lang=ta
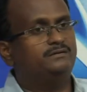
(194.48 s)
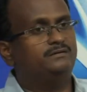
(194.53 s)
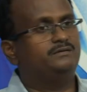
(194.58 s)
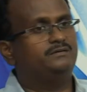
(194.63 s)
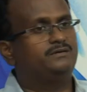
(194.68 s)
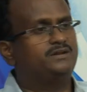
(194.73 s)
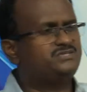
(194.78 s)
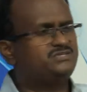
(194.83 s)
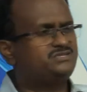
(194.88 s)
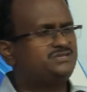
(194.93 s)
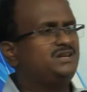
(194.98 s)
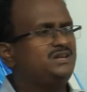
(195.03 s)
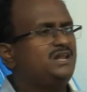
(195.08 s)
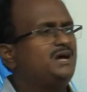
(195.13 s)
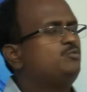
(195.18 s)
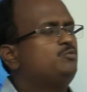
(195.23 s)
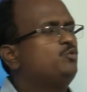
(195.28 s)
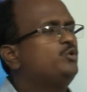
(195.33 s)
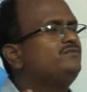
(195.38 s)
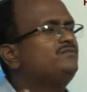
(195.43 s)
ரெஸ்ட்
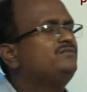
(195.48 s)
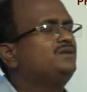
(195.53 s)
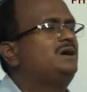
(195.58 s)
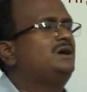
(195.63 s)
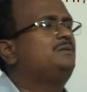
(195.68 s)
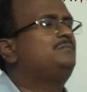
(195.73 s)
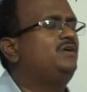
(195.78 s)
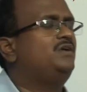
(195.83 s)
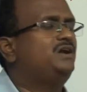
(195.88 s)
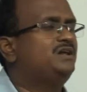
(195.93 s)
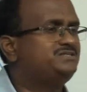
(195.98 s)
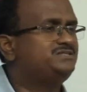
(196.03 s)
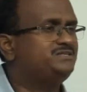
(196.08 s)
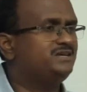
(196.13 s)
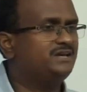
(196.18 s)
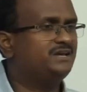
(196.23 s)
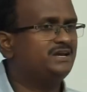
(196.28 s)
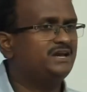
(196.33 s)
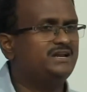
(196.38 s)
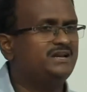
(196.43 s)
இல்லாமல் ஓய்வு இல்லாமல் வேலை
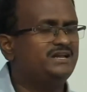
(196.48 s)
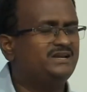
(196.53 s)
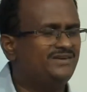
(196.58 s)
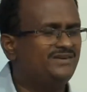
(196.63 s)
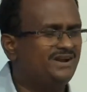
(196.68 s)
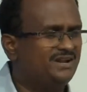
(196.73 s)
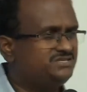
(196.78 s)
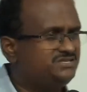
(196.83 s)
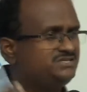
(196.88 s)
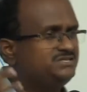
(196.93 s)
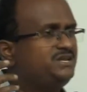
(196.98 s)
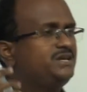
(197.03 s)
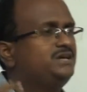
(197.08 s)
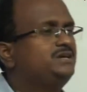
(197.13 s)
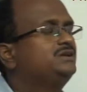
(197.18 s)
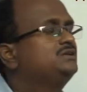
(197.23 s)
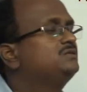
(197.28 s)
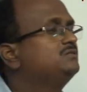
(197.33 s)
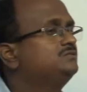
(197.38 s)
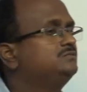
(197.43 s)
செய்யுங்க நீங்கள் வேலை செஞ்சிட்டே
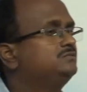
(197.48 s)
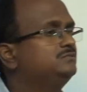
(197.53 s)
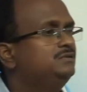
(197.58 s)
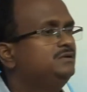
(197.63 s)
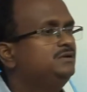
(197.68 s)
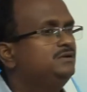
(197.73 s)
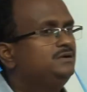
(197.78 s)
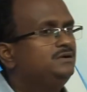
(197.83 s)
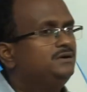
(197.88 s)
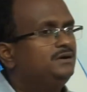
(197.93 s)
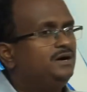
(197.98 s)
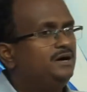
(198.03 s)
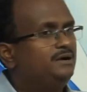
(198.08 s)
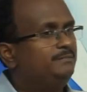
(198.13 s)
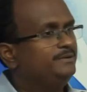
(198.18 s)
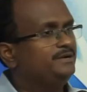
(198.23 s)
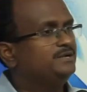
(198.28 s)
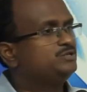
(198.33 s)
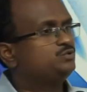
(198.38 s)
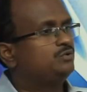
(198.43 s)
இருக்கணும்
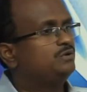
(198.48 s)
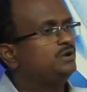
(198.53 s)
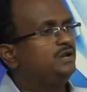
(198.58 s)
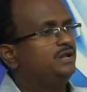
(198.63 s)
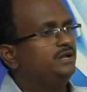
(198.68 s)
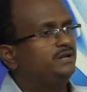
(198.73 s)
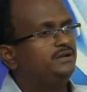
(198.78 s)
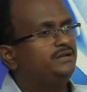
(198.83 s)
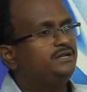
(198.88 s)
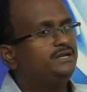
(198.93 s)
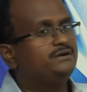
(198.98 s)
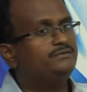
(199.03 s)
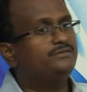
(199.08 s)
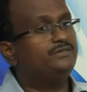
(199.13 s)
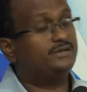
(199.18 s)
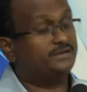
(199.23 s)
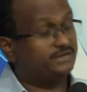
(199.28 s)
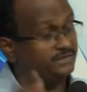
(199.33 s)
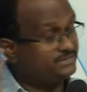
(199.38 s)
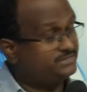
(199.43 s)
அப்படின்னு சொல்லலை நீங்கள்
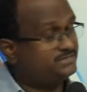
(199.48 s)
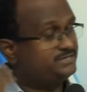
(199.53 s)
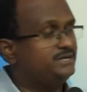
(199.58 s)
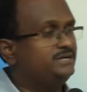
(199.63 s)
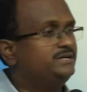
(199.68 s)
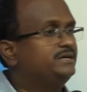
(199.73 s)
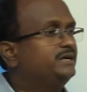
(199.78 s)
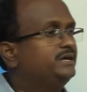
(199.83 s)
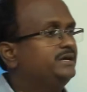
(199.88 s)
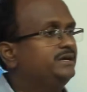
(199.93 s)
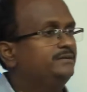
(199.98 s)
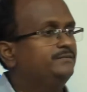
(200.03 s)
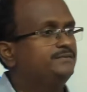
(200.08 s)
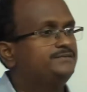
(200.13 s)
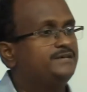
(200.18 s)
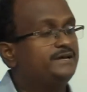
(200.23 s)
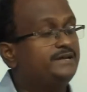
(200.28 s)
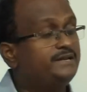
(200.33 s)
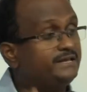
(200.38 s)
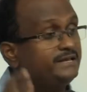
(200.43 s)
வந்து ரெஸ்ட் எடுங்க
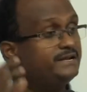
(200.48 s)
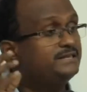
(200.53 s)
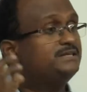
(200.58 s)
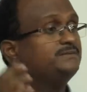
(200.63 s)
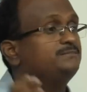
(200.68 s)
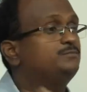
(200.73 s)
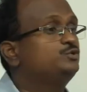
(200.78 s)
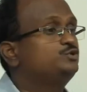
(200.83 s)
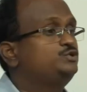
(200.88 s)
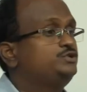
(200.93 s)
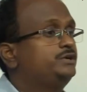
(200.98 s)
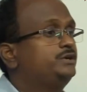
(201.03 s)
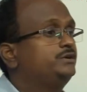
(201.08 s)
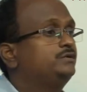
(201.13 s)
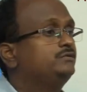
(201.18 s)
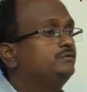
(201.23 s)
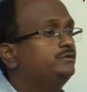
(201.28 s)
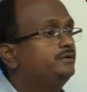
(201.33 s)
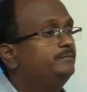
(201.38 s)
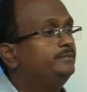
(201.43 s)
சரீரத்தை
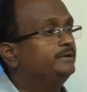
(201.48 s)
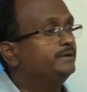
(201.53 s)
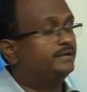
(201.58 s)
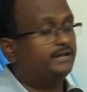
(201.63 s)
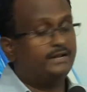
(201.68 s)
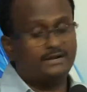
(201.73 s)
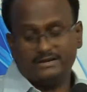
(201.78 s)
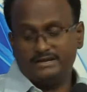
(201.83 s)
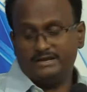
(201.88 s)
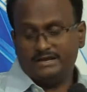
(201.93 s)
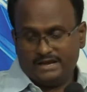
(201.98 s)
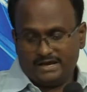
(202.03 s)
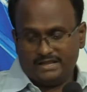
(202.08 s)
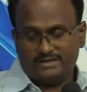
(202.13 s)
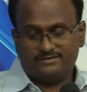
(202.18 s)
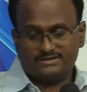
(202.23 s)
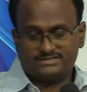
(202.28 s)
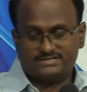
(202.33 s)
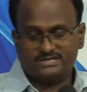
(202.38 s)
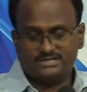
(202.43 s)
போஷிக்கணும் அப்படிங்கிறார் அந்த
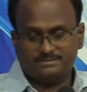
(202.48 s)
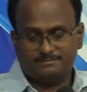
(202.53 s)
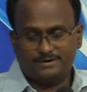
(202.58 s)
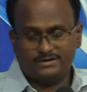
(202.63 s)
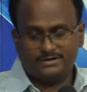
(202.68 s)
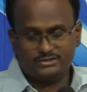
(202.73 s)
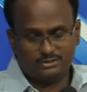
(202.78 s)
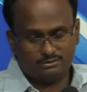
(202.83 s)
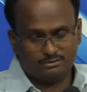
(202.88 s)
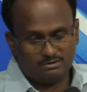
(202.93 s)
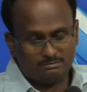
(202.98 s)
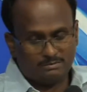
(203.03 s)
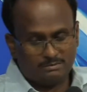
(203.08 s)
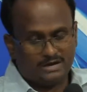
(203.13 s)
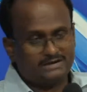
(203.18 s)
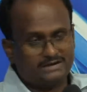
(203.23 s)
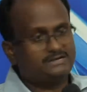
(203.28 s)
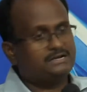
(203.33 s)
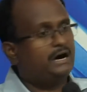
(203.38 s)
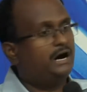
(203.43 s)
வசனத்தை படிச்சிருவோம்
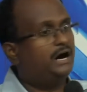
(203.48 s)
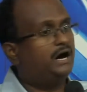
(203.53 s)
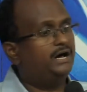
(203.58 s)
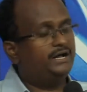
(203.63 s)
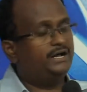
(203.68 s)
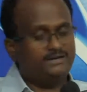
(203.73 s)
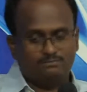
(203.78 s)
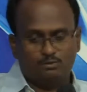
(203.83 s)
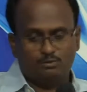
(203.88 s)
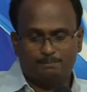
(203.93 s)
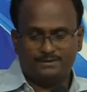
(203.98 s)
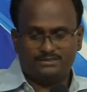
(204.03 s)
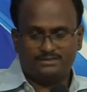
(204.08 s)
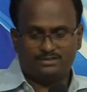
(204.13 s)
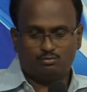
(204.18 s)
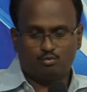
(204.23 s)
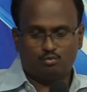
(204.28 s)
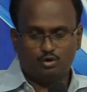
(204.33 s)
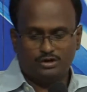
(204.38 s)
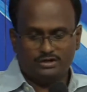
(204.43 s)
மார்க் ஆறு முப்பத்தி
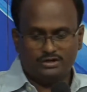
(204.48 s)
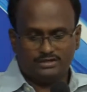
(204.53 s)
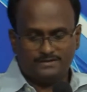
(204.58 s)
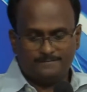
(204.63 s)
ஒன்று